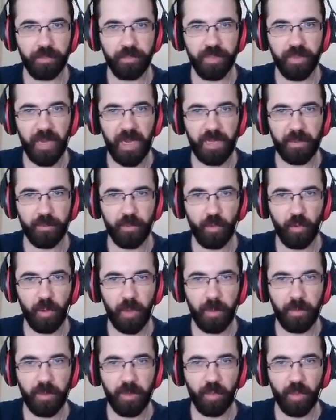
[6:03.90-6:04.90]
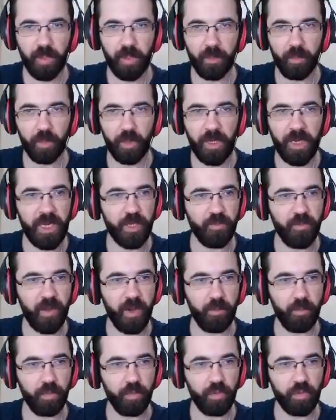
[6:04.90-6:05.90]
Light blue olabilir bu arada burada leş
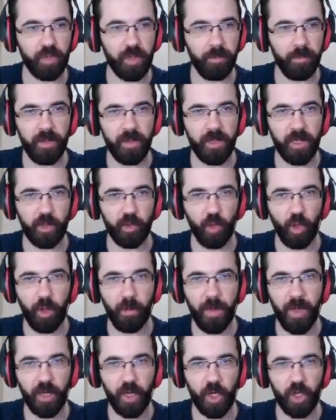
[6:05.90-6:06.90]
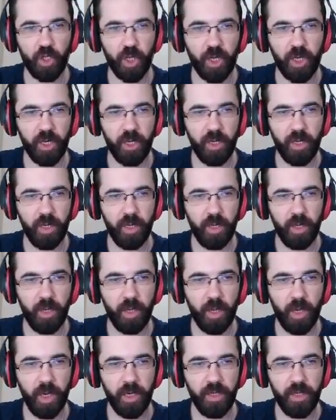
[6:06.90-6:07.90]
falan bulursam. Dikkatli olalım arkadaşlar.
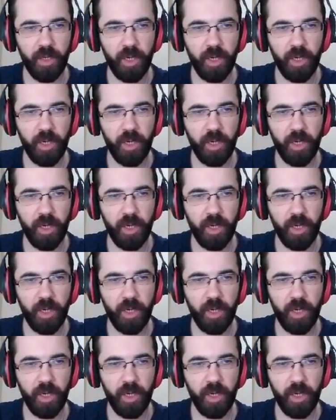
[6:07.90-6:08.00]
Haydin